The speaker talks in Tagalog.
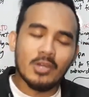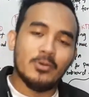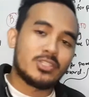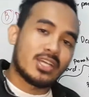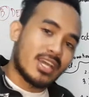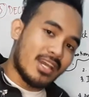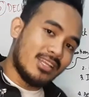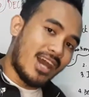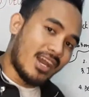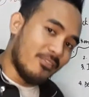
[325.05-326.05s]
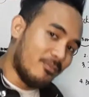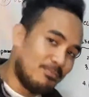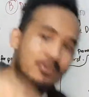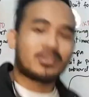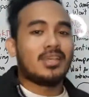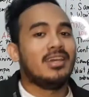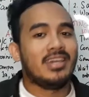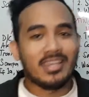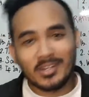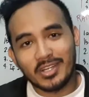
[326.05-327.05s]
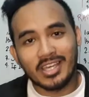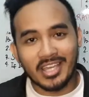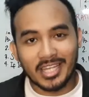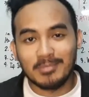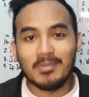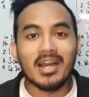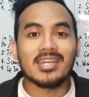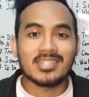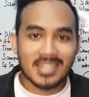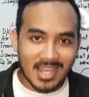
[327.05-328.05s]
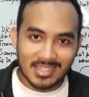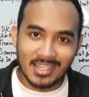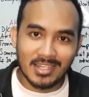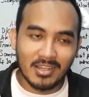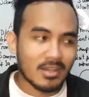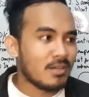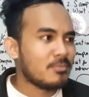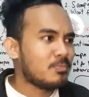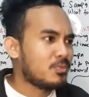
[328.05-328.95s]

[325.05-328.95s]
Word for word: which again I've put here in my channel uh,